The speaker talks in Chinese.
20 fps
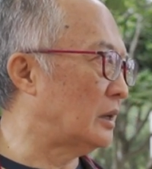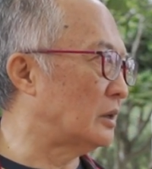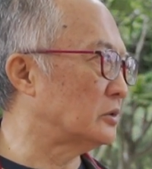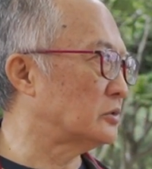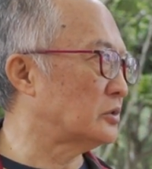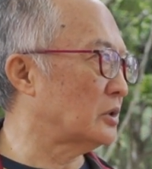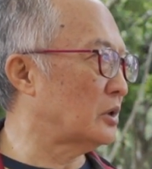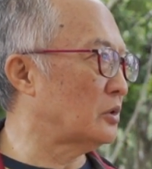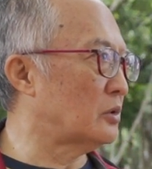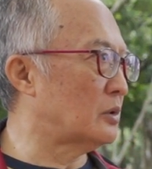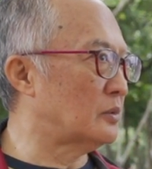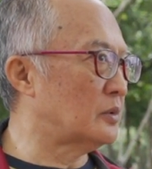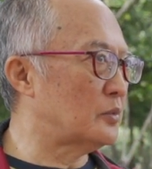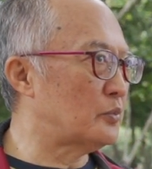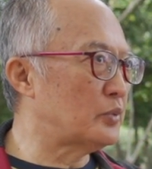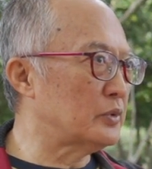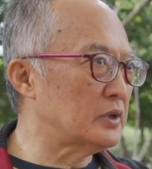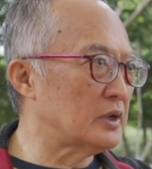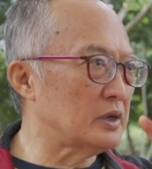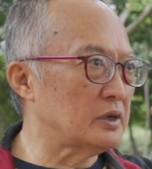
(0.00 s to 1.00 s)
所以我们
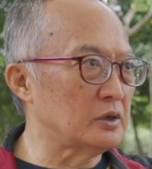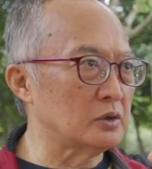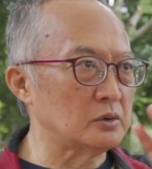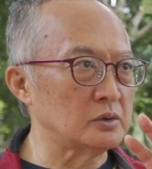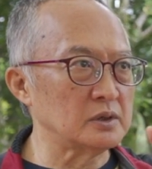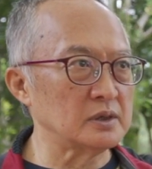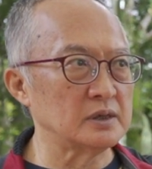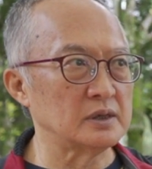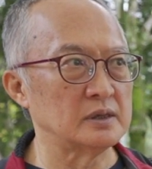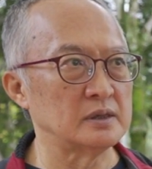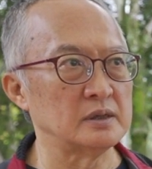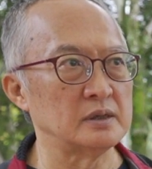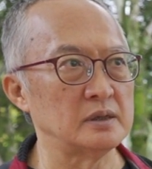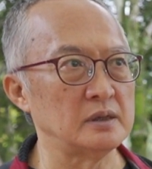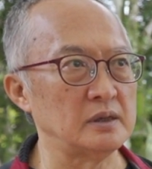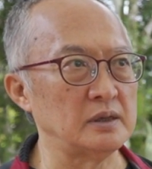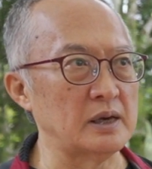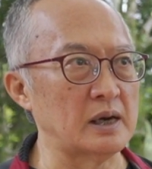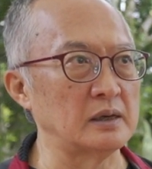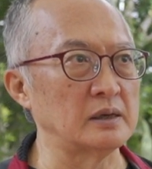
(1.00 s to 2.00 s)
不能有那个
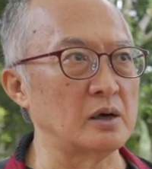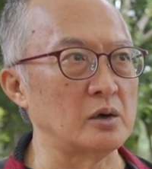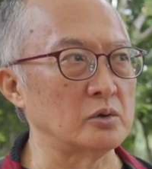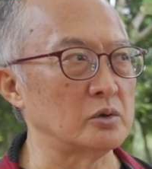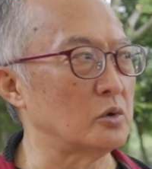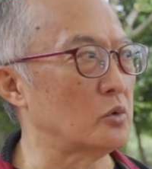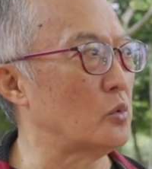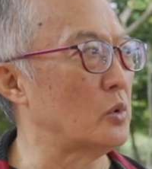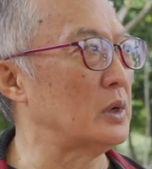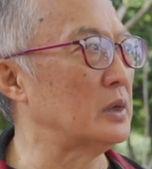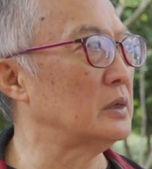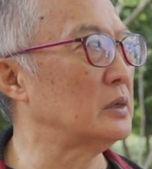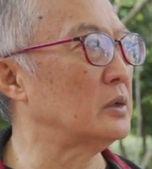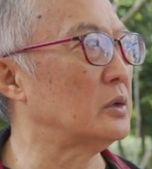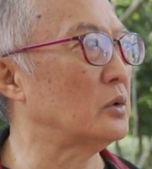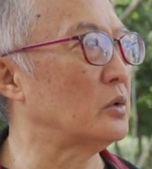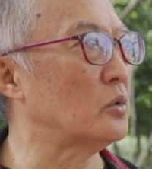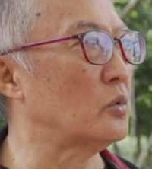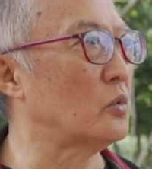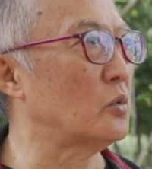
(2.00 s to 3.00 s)
养老的观
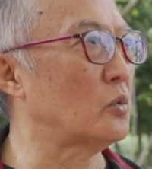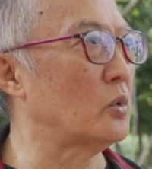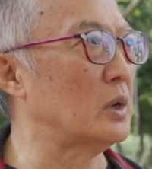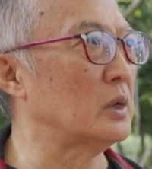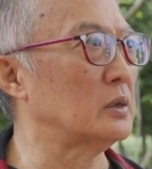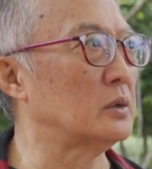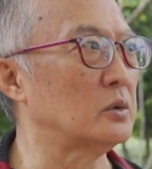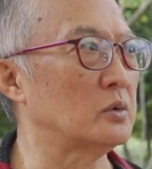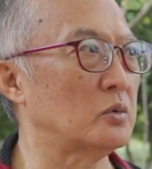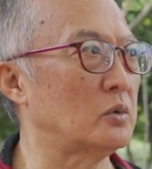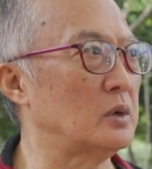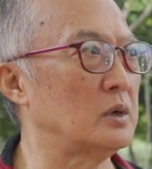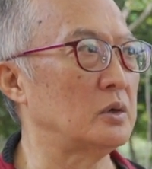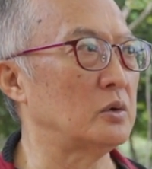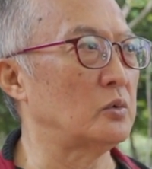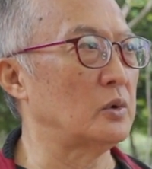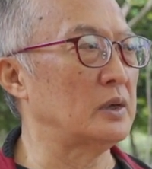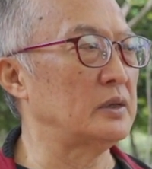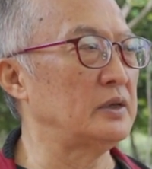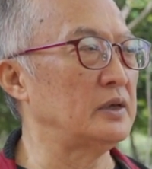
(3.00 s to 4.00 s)

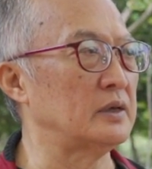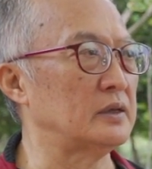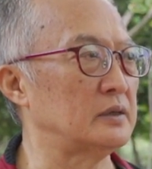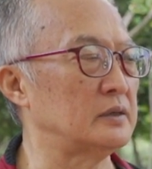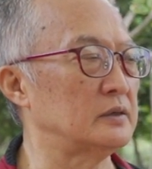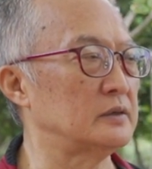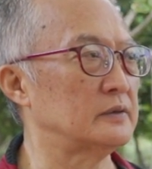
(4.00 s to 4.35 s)
念。